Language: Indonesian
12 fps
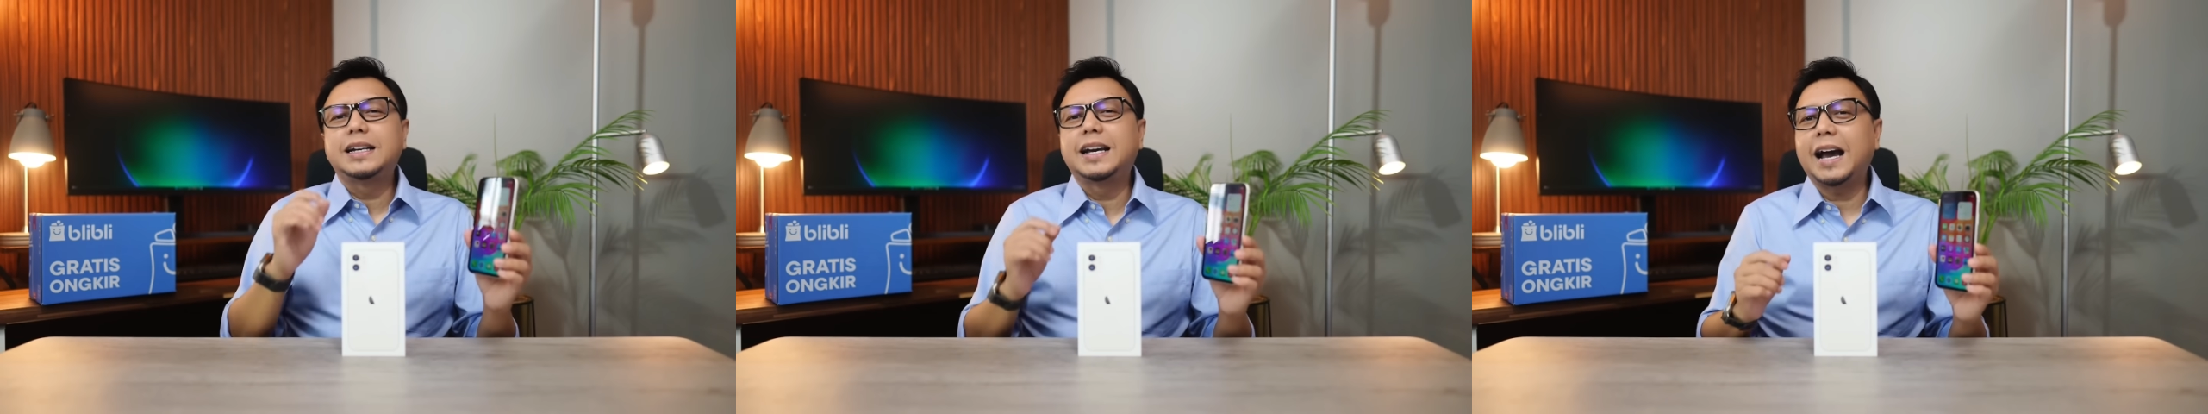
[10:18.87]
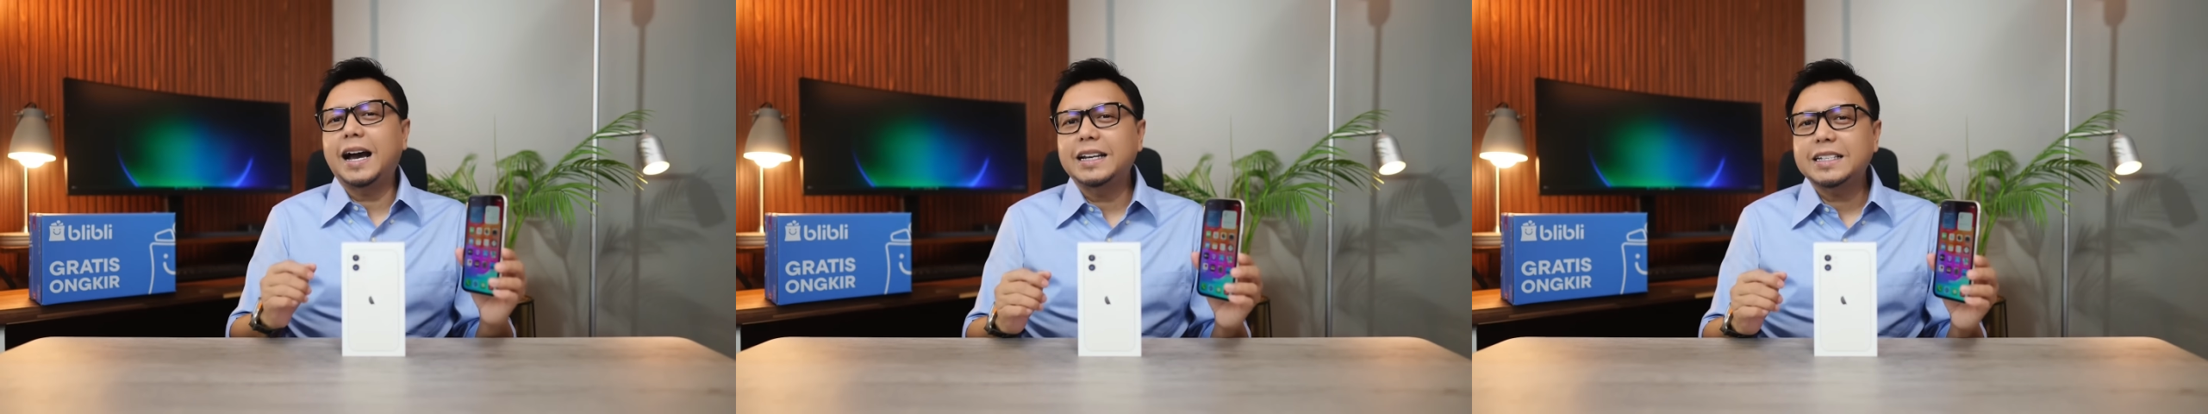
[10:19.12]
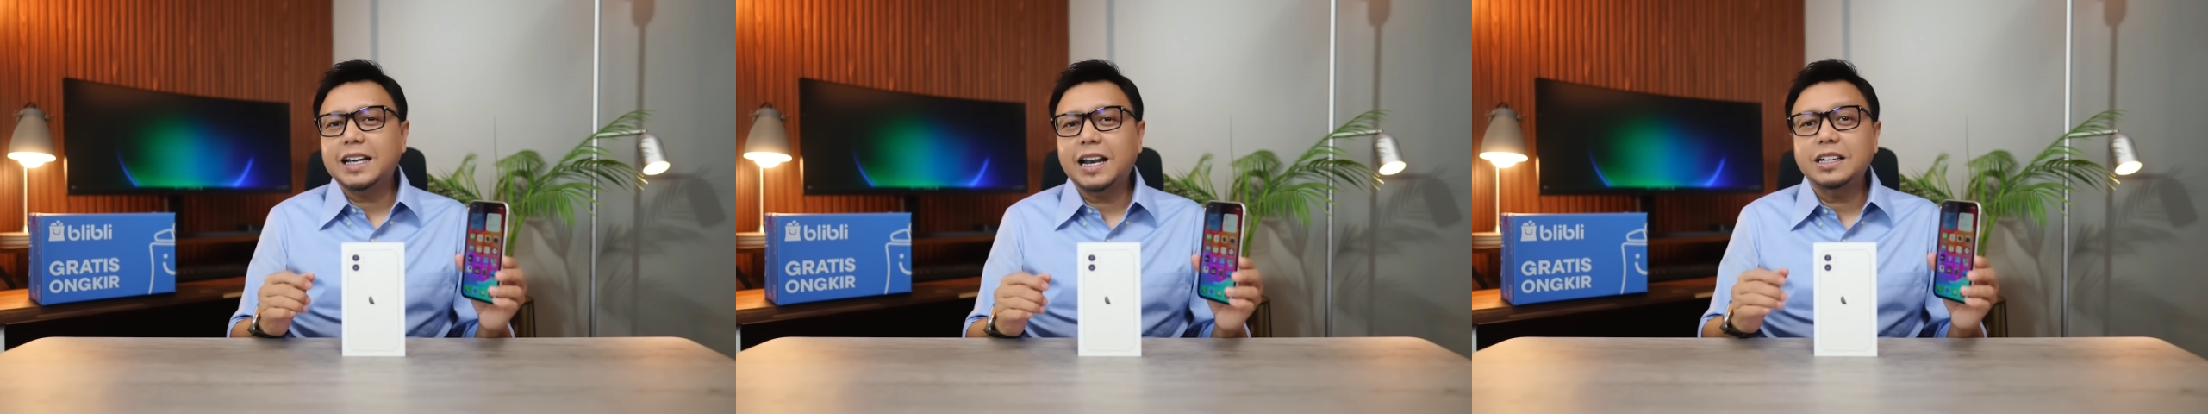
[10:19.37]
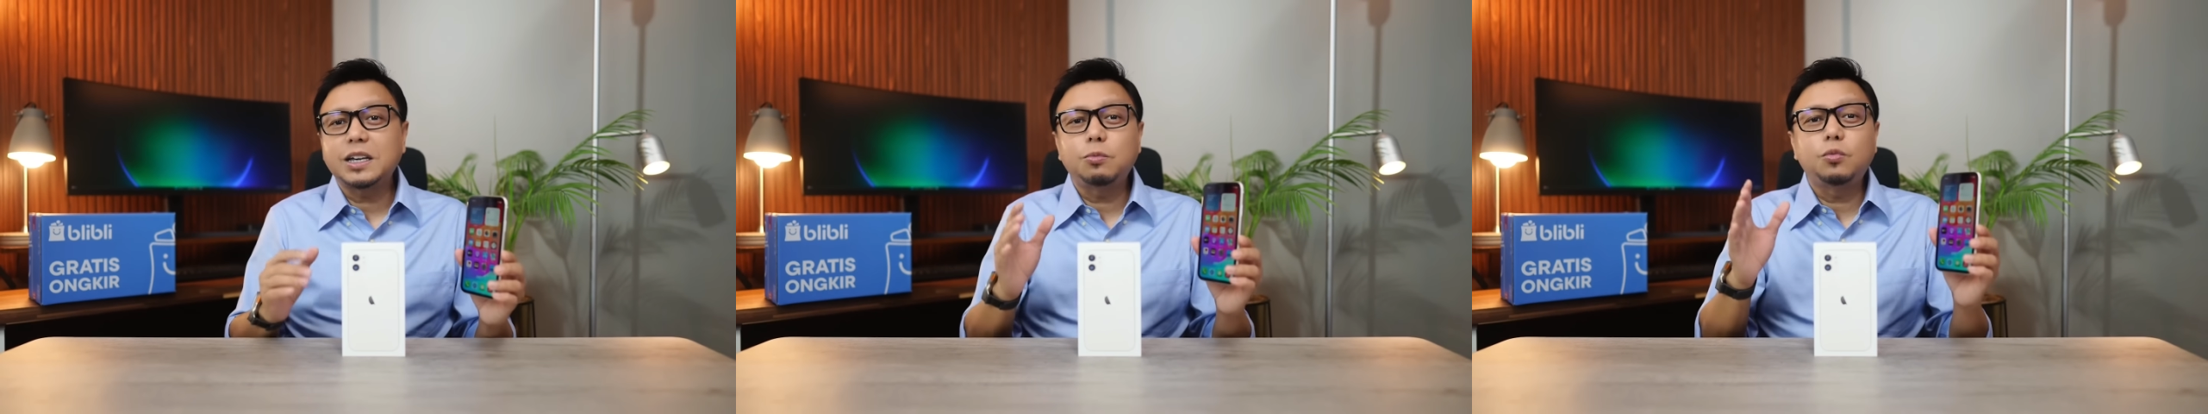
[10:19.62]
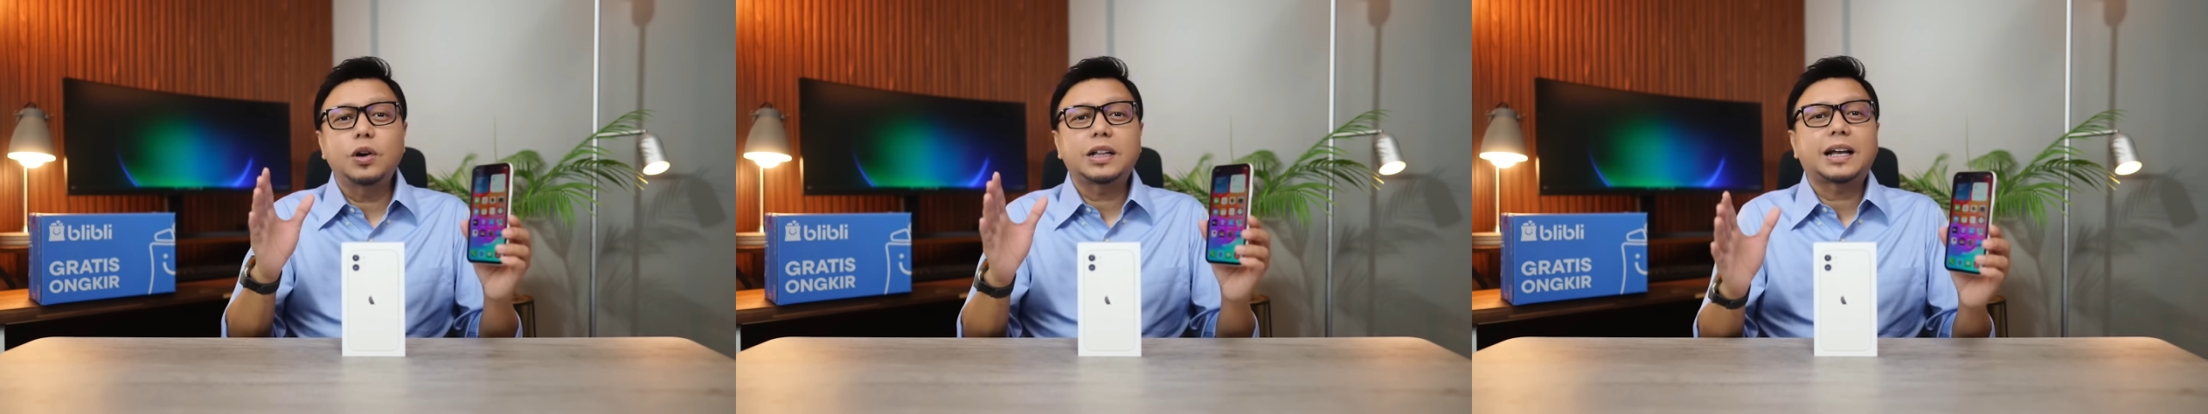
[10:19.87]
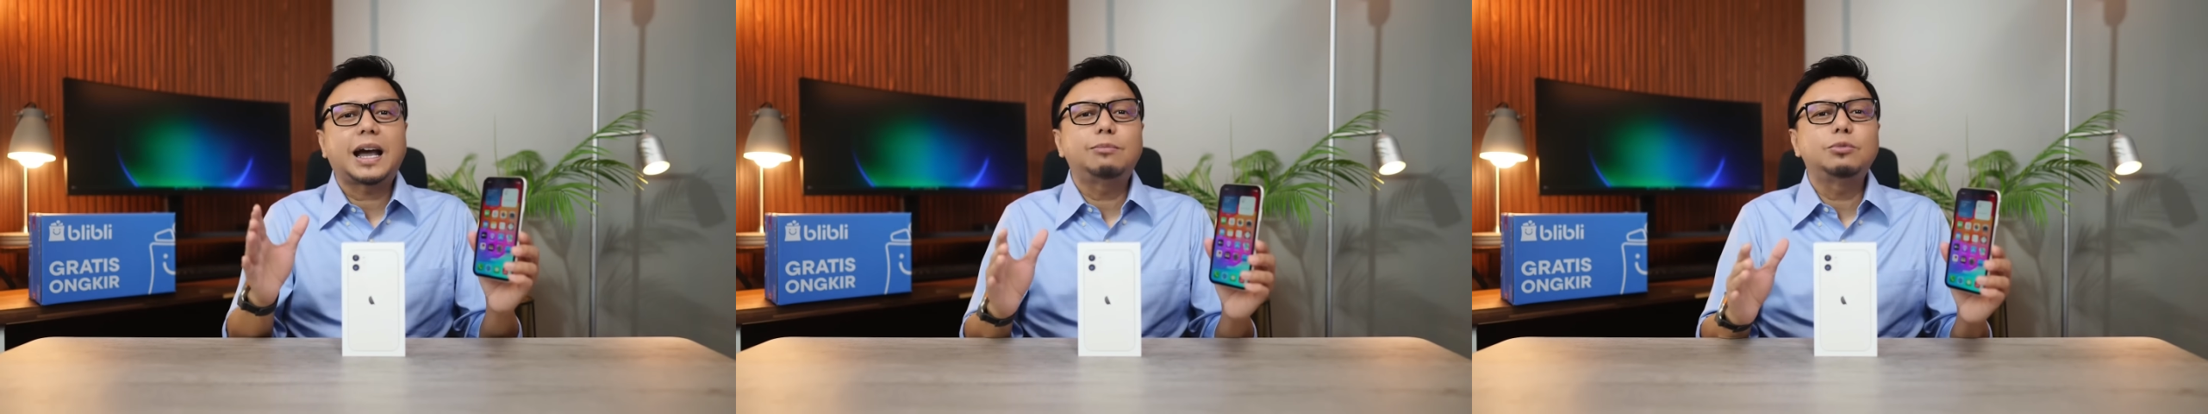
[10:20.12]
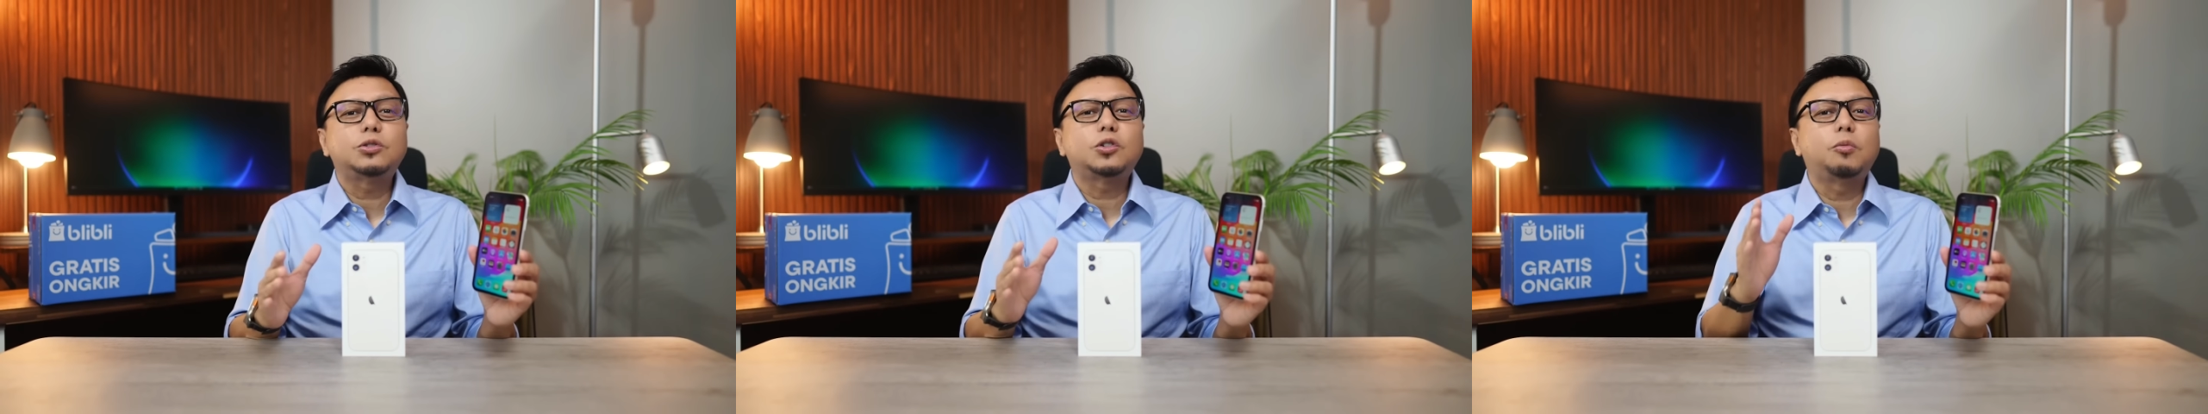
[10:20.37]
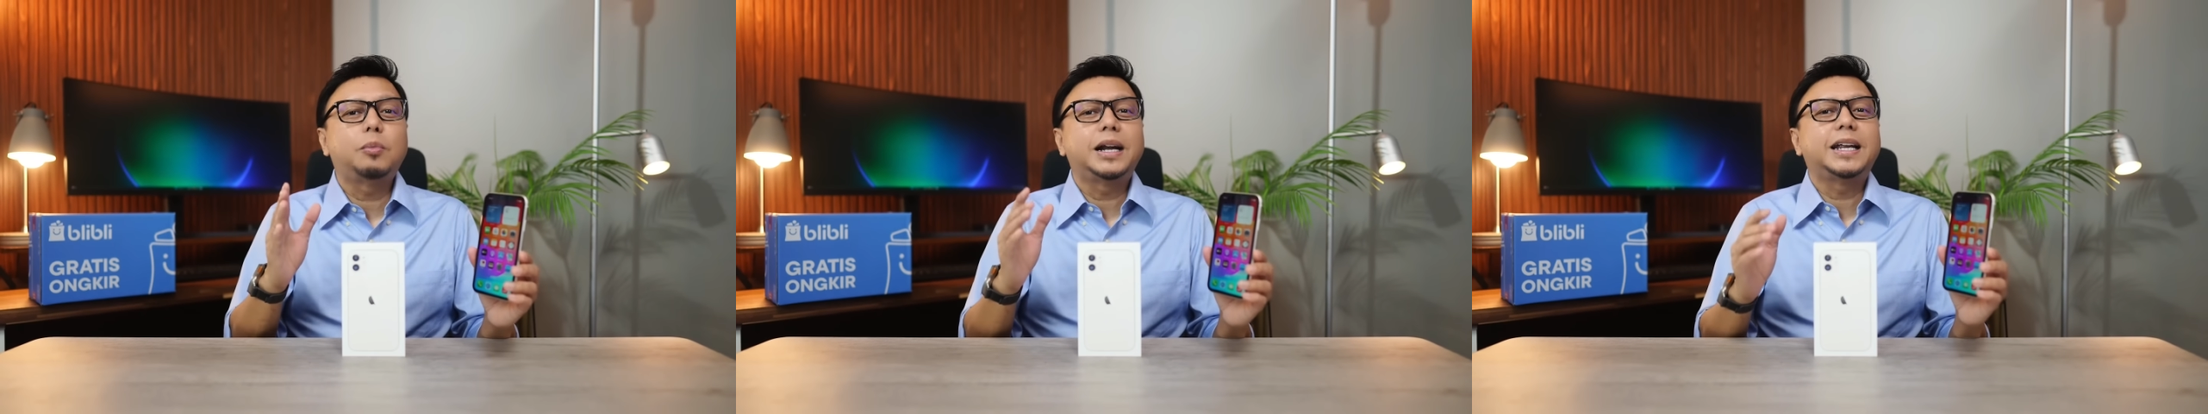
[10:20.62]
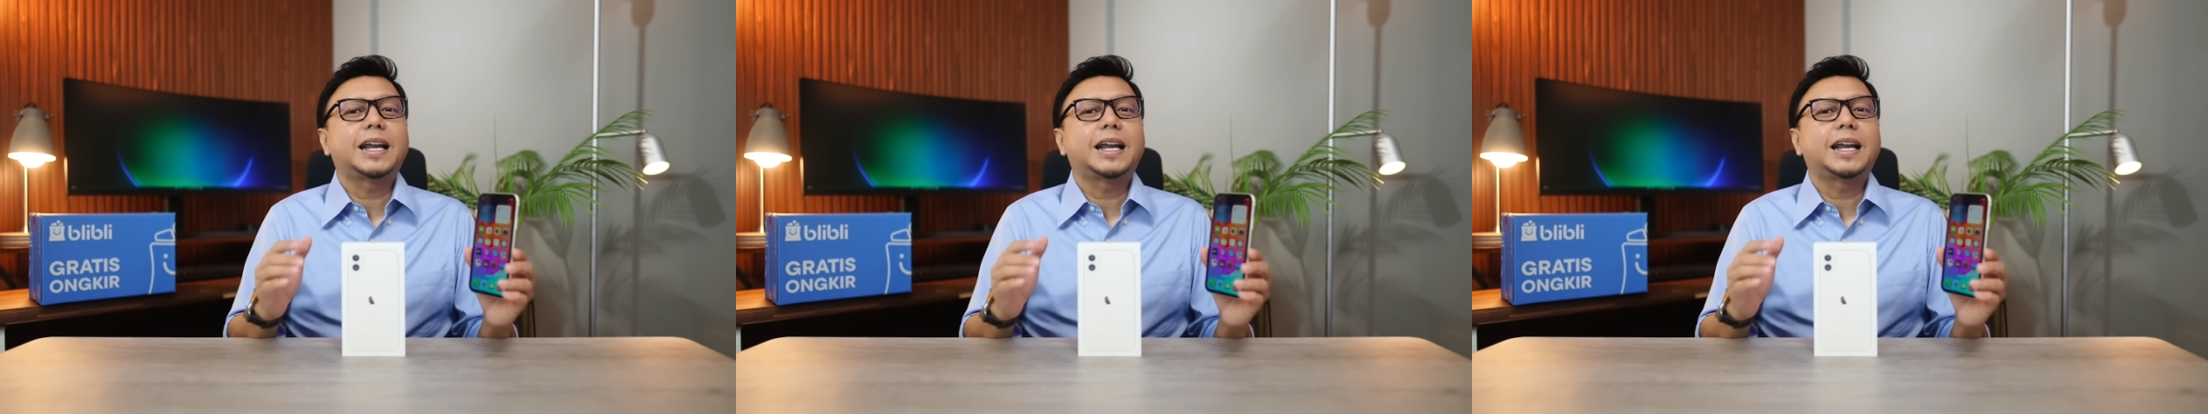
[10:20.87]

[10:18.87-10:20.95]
gak ada salahnya buat kamu coba